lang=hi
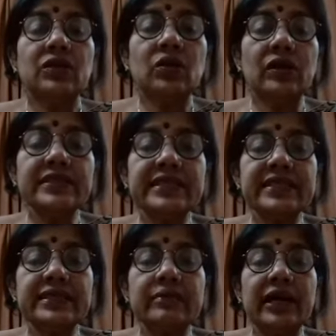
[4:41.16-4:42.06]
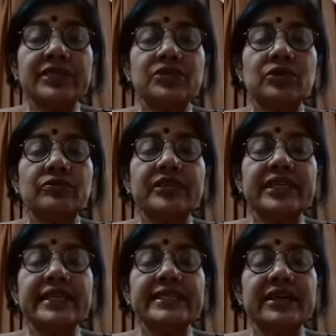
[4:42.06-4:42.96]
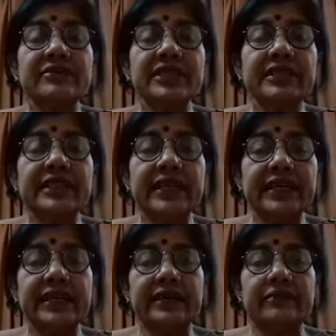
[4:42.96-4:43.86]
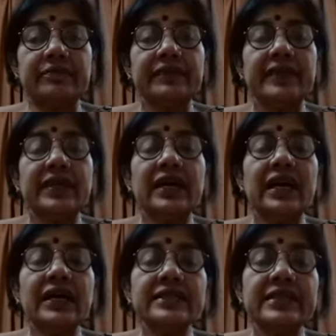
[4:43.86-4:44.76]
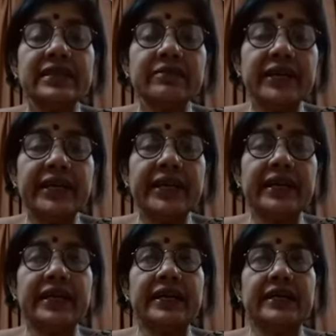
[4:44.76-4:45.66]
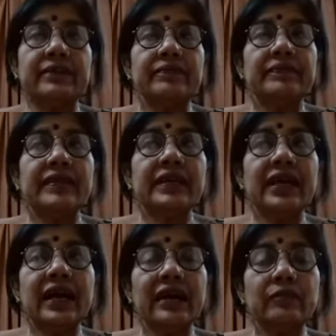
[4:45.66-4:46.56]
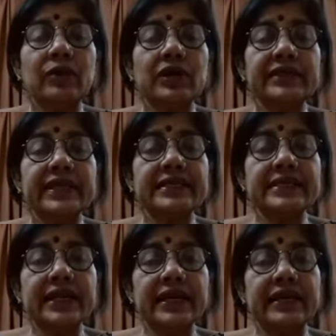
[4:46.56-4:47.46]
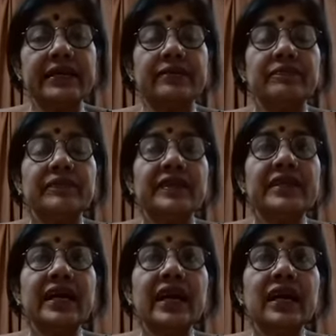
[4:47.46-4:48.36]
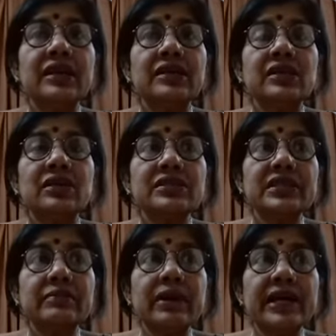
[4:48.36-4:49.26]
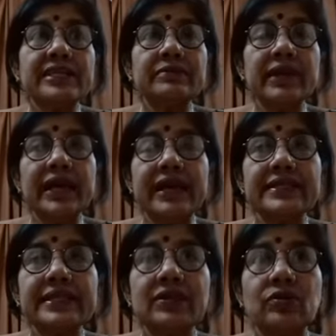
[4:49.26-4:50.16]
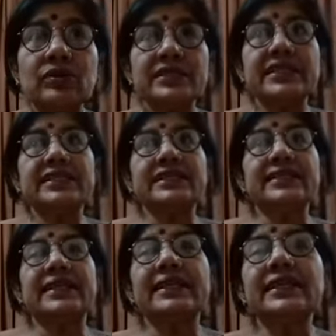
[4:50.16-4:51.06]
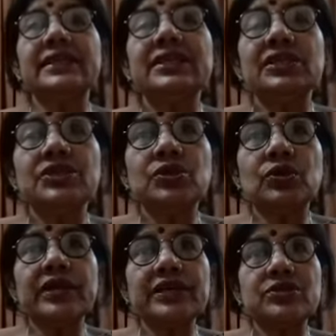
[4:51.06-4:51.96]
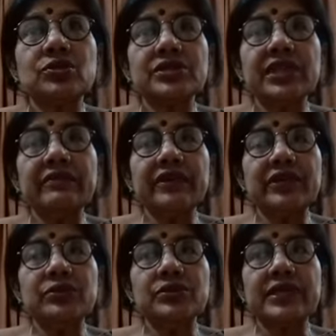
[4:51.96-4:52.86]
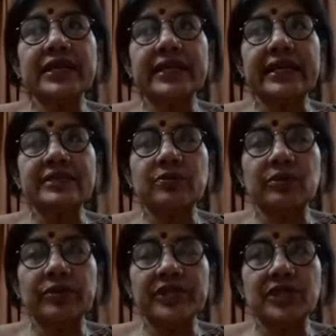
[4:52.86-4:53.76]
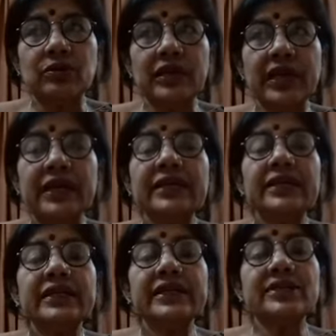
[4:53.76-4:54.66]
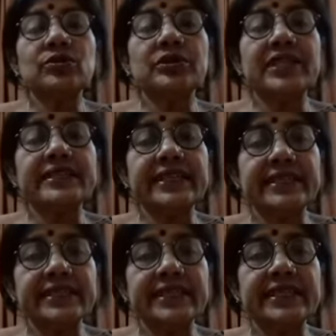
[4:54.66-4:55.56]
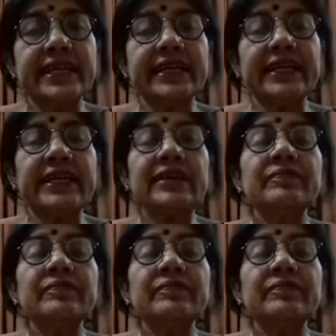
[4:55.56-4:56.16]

कौन से समाज को विशेष आवश्यकता है कहाँ स्लम एरिया है कहाँ बहुत एक्स्ट्रा है या समाज में ऐसी कौन सी चीज़ें हैं जो कि सोशल वैल्यूज़ का ट्रांसफॉर्मेशन होगा या सोशल चेंजेस आएंगे